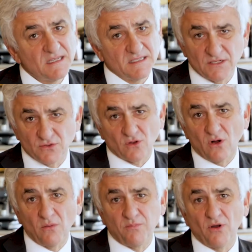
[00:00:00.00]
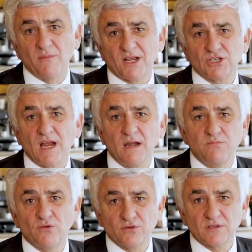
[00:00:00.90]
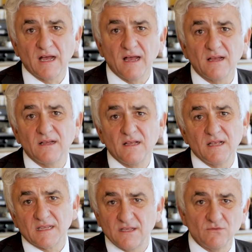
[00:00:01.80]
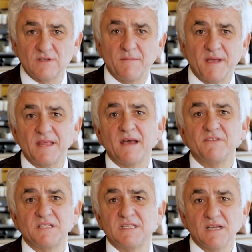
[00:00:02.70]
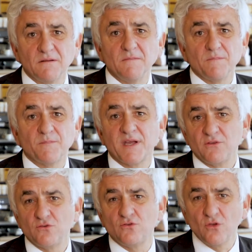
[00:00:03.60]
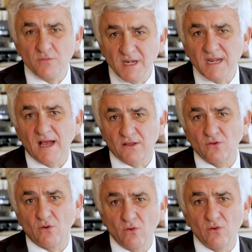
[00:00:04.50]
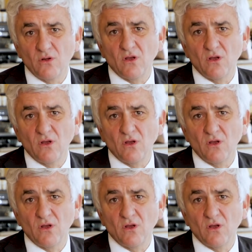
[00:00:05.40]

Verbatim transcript: C'est ce grand plan Marshall pour le train qui nous amène à investir près de 2 milliards d'euros.